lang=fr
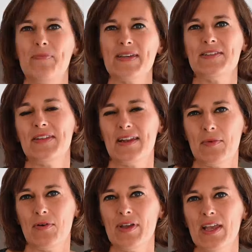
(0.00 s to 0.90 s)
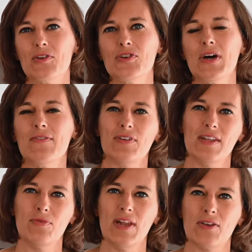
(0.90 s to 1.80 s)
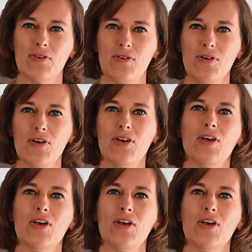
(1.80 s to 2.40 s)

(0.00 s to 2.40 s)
Personnellement, quelques jours avant le début de la cure,